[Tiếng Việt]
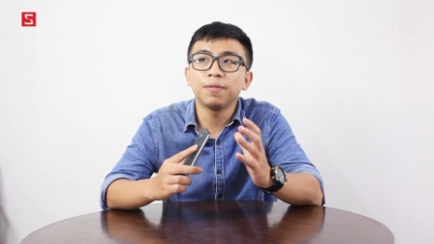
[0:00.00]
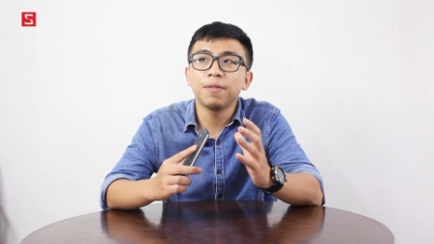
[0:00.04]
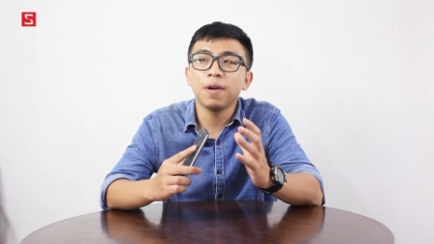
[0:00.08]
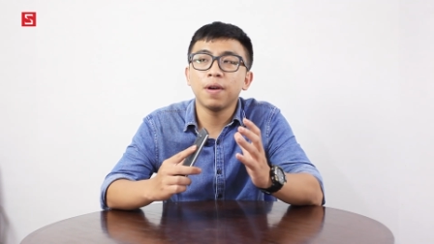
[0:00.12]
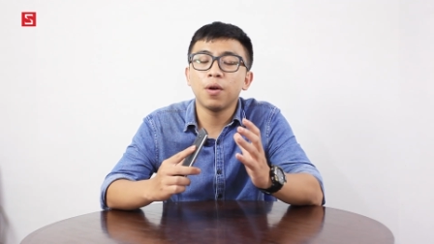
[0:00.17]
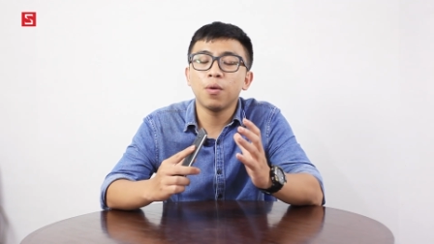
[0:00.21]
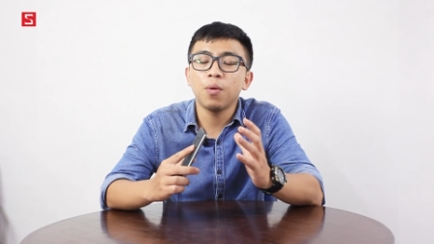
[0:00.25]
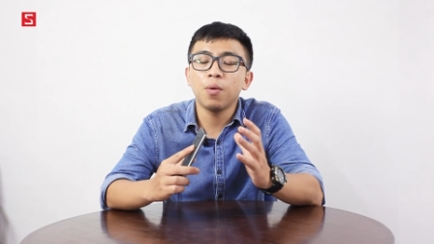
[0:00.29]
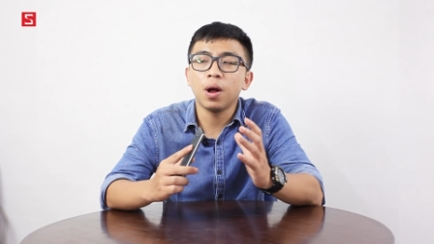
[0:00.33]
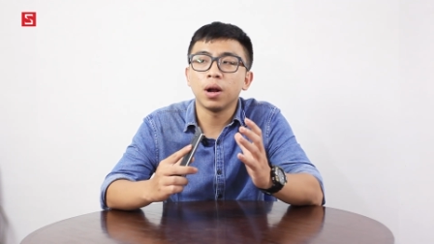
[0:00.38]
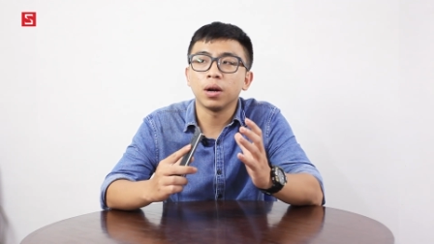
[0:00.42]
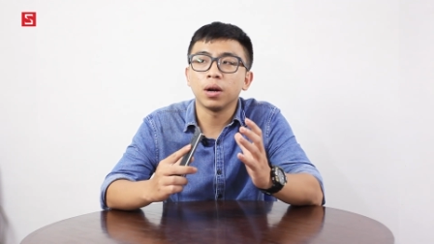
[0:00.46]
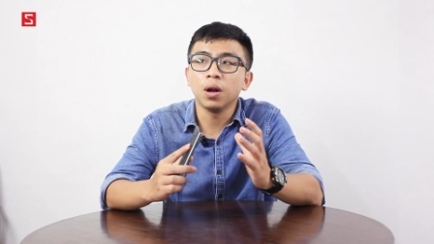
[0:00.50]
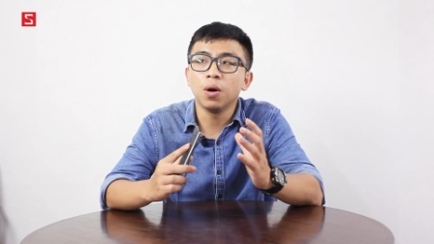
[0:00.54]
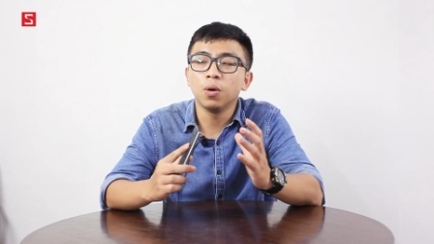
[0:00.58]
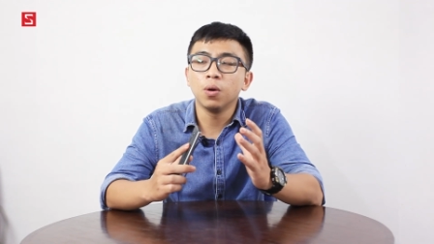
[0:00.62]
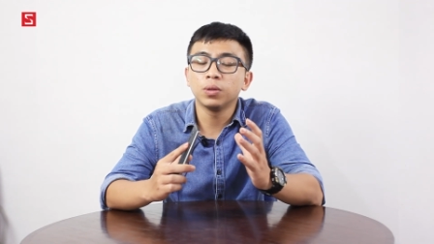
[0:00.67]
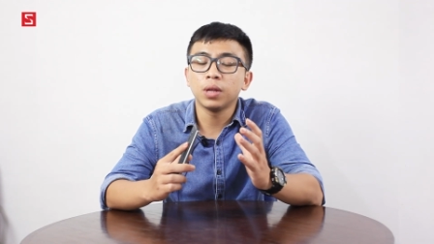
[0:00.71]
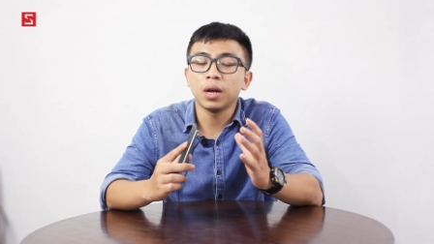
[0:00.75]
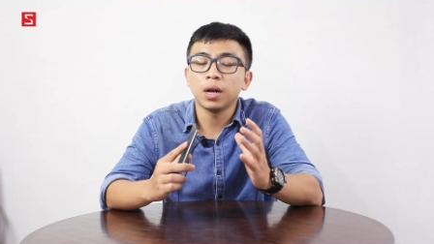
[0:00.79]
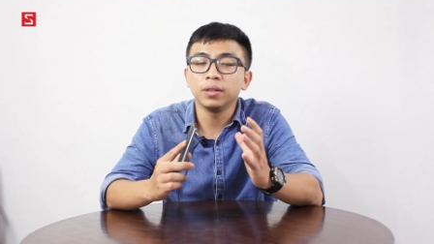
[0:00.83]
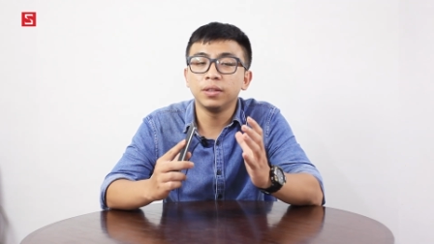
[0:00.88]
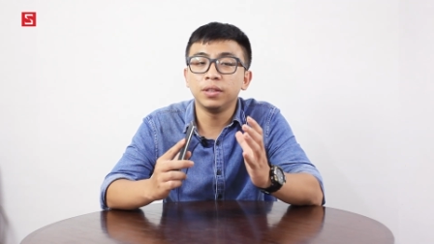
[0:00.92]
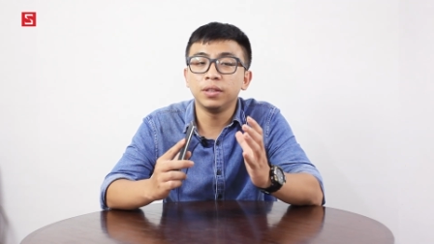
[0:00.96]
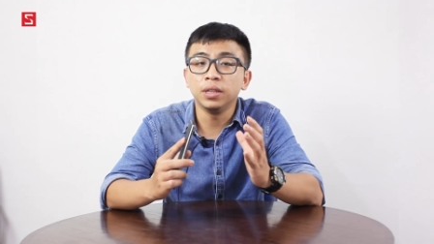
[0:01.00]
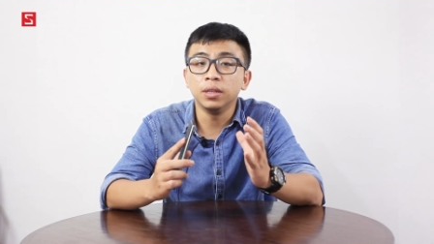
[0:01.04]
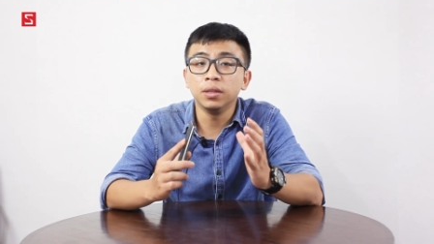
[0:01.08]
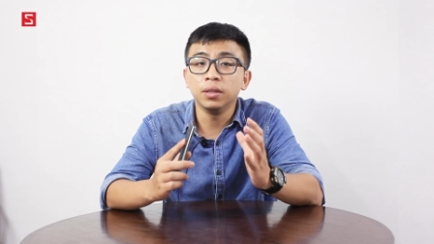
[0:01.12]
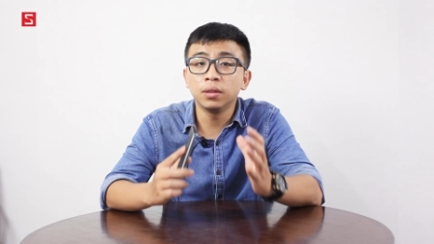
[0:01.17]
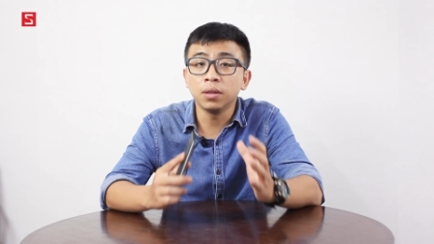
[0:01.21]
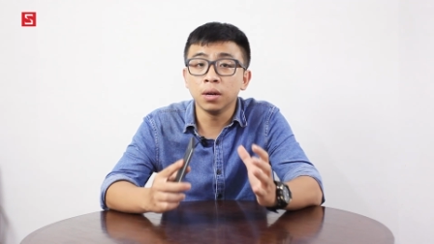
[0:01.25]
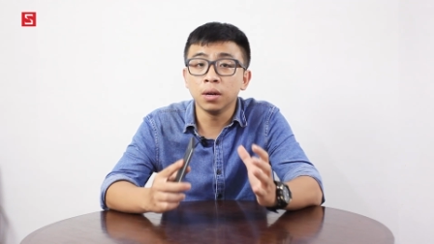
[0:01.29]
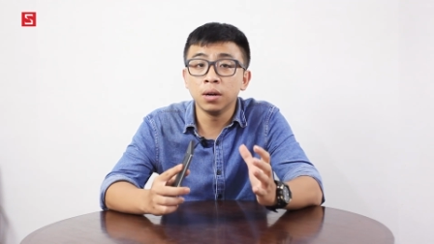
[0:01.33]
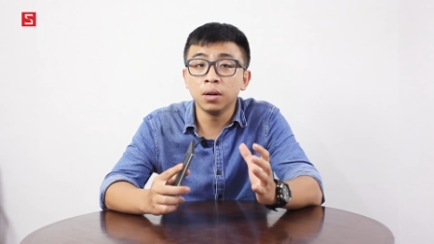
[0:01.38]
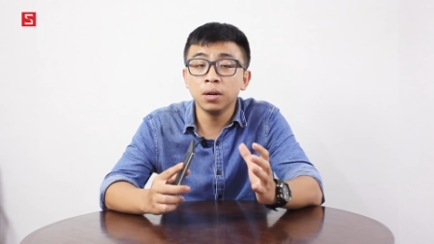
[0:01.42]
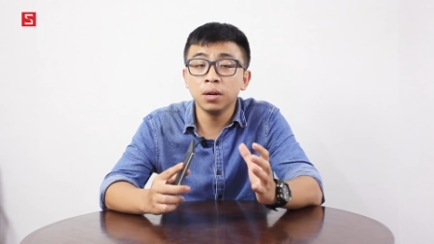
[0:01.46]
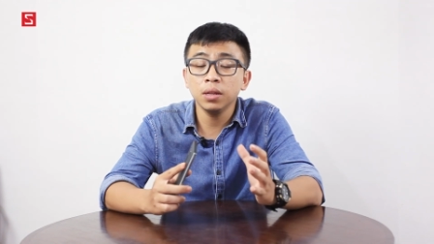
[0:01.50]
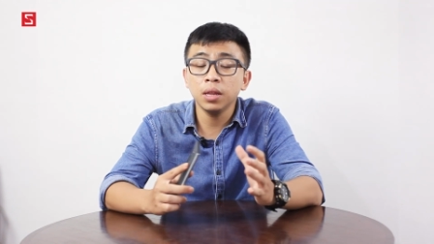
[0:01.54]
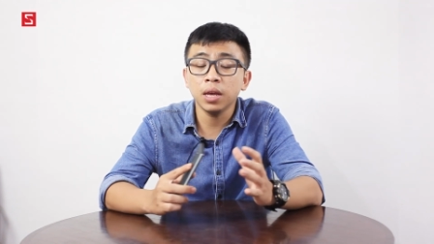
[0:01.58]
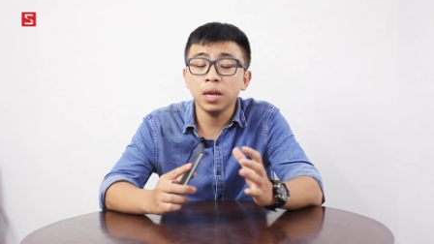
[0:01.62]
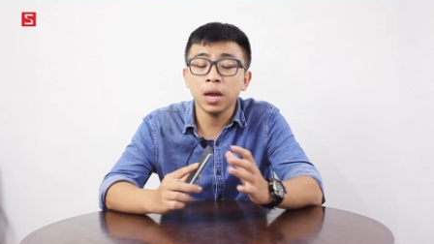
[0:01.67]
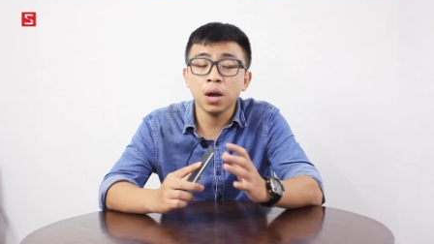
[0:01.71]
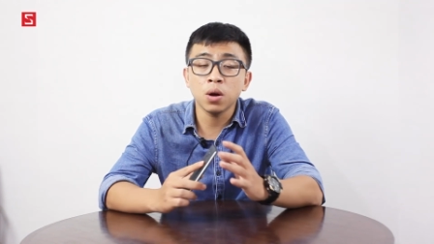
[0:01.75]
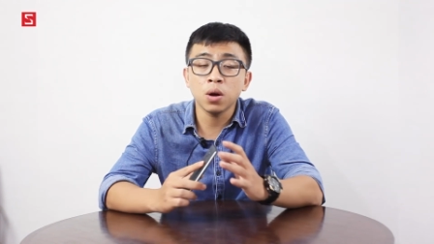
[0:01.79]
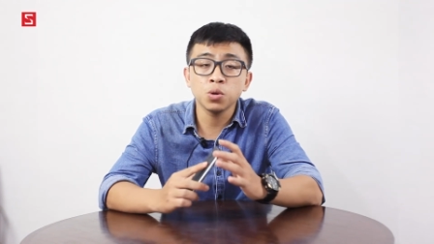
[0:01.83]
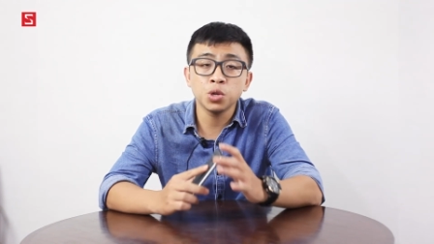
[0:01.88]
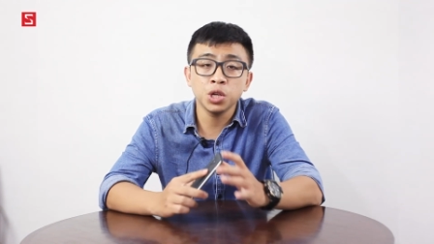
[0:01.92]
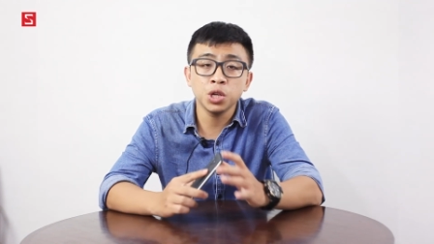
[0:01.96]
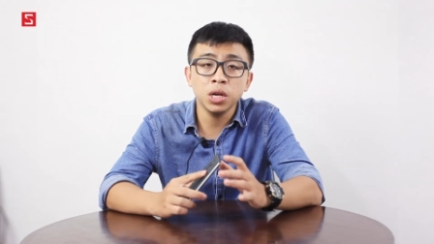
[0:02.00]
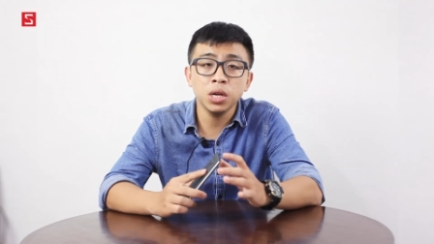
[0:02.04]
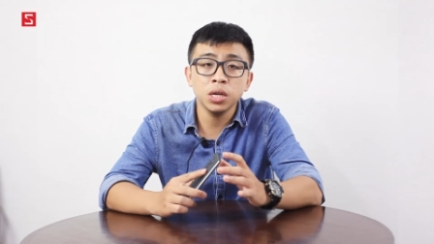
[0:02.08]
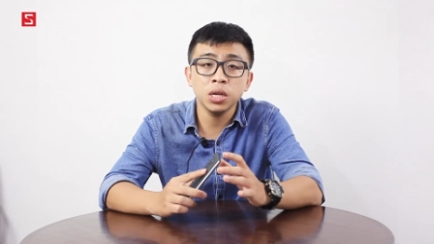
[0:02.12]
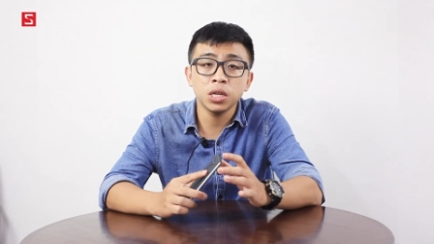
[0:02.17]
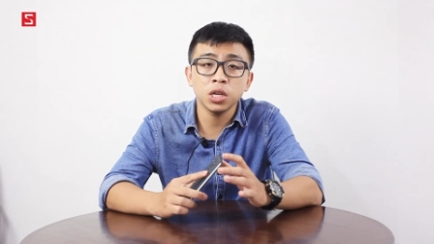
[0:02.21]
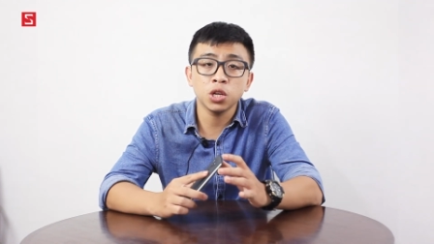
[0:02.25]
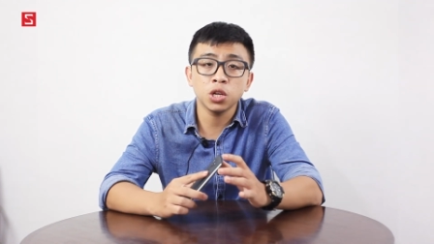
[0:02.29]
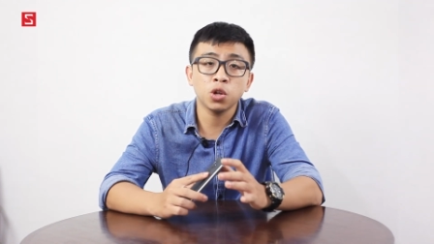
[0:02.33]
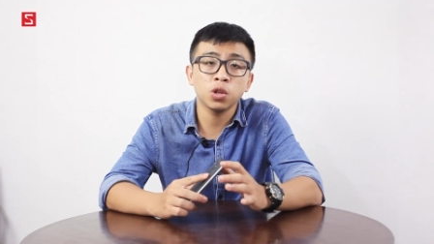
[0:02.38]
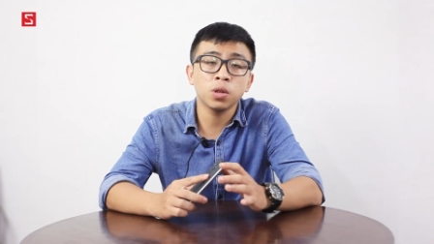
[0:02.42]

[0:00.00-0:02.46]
Vào khoảng đầu tháng 9 tới thì LG sẽ